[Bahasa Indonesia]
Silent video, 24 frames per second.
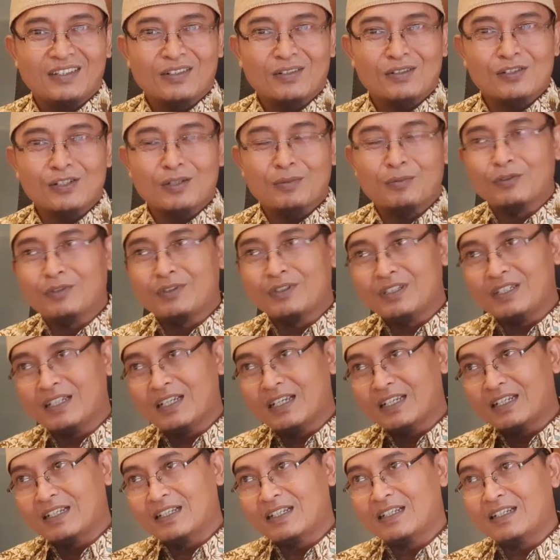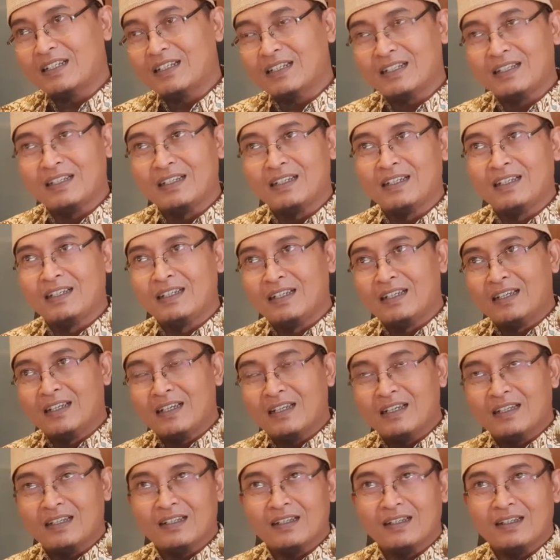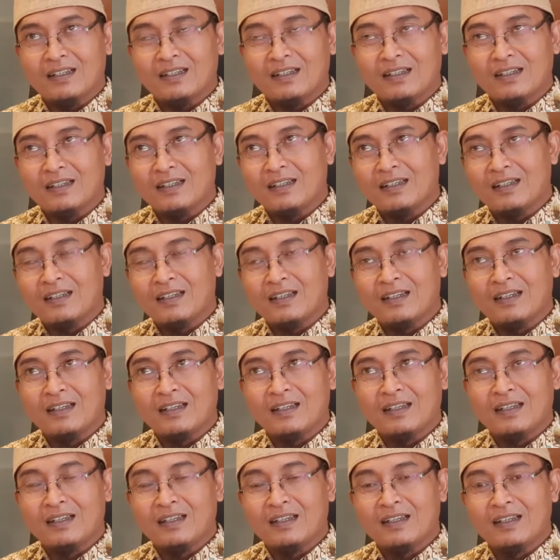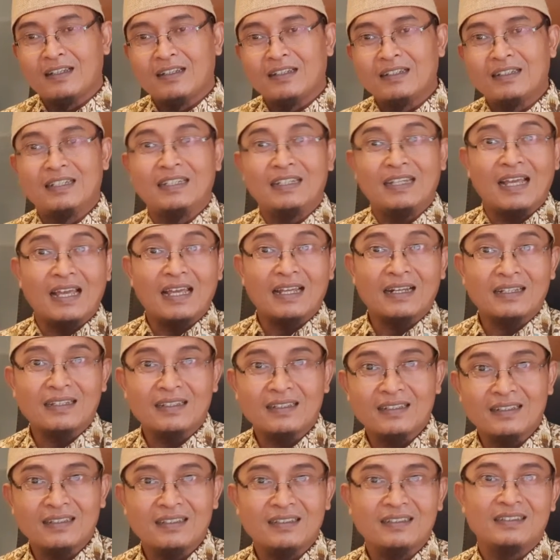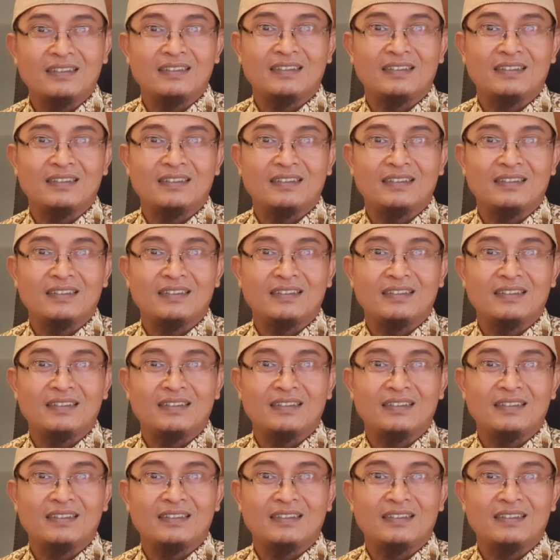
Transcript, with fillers: terus kemudian uh, di hari